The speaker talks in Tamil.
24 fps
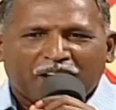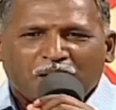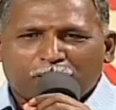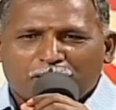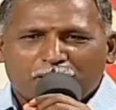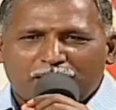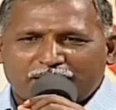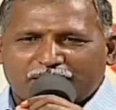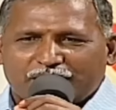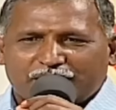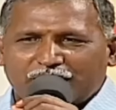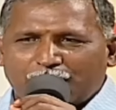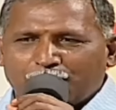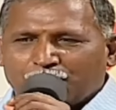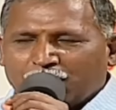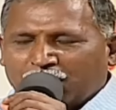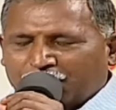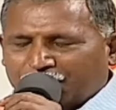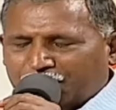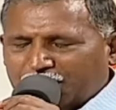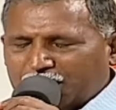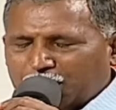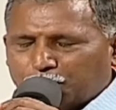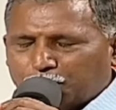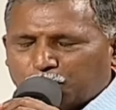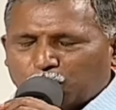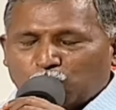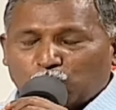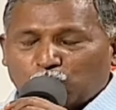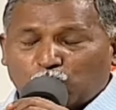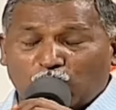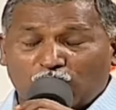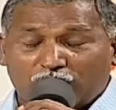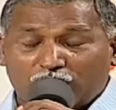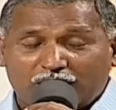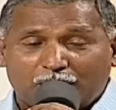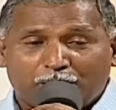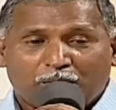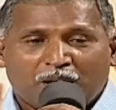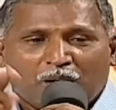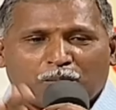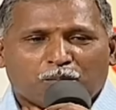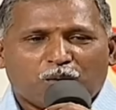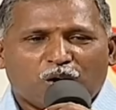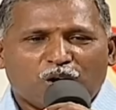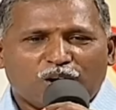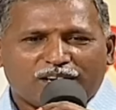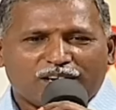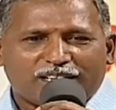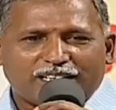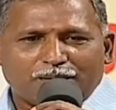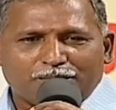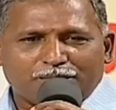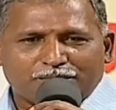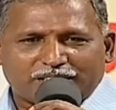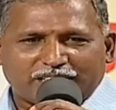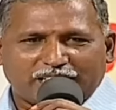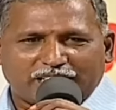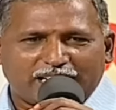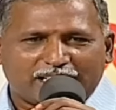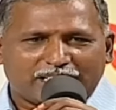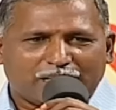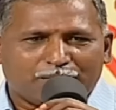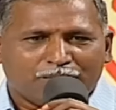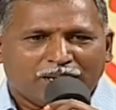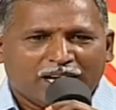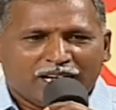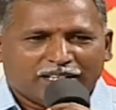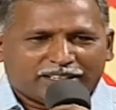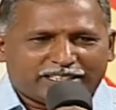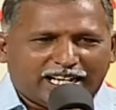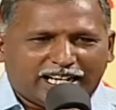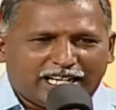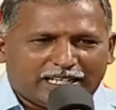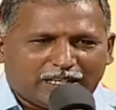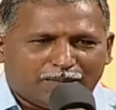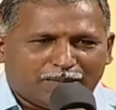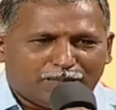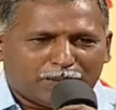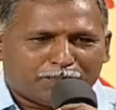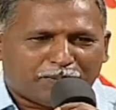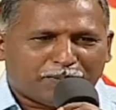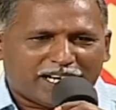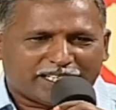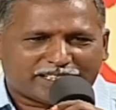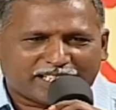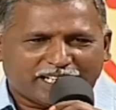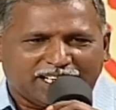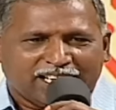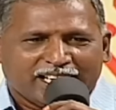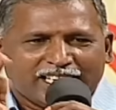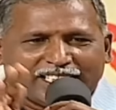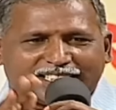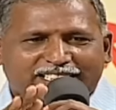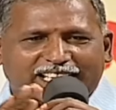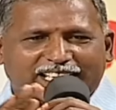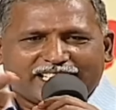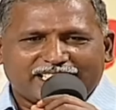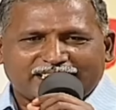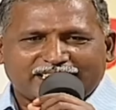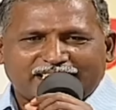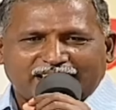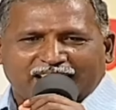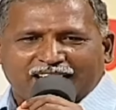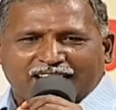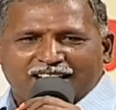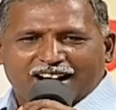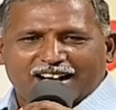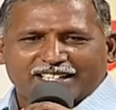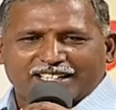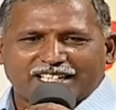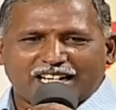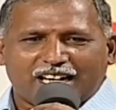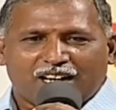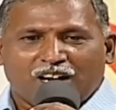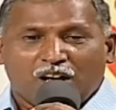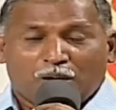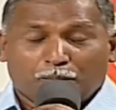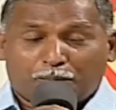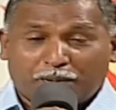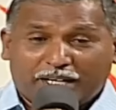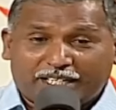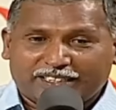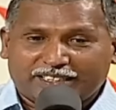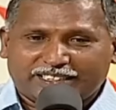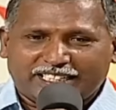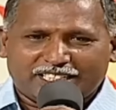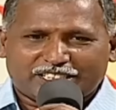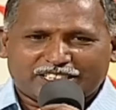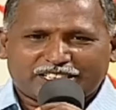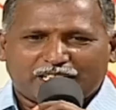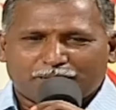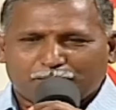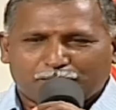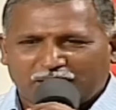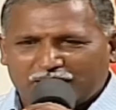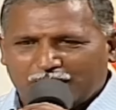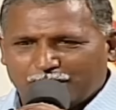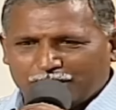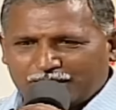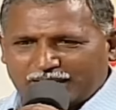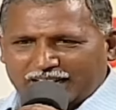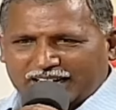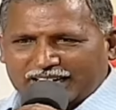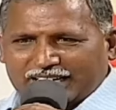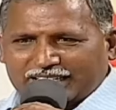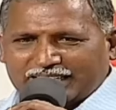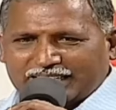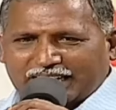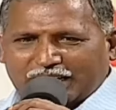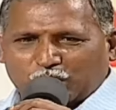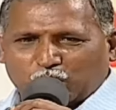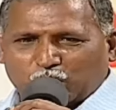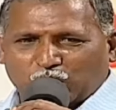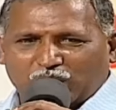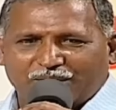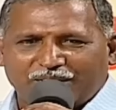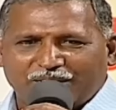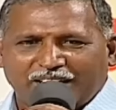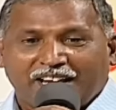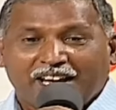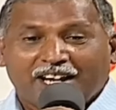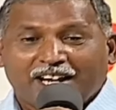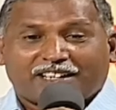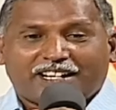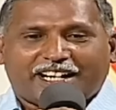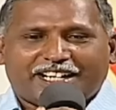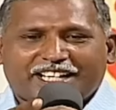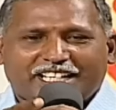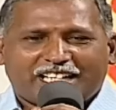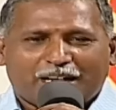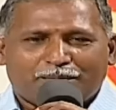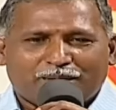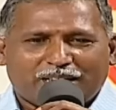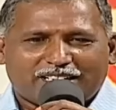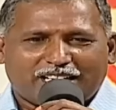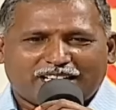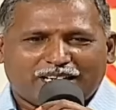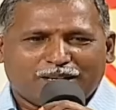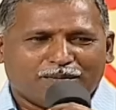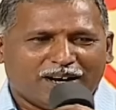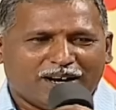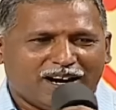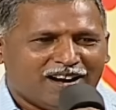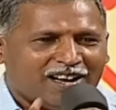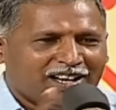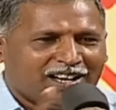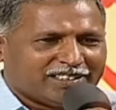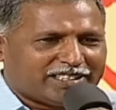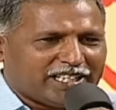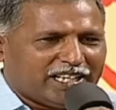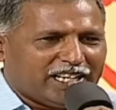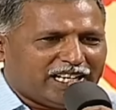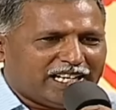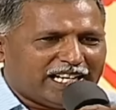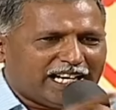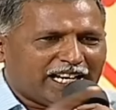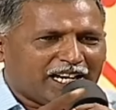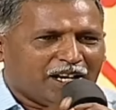மருதம் விரிப்பூங்கோங்கம் போங்கம் திலகம் தேங்கமிழ் பாதிரி செருந்தி அதிரல் பெருந்தன் செண்பகம் கரந்தை குளவி கடிக்கமல் களிமா தில்லை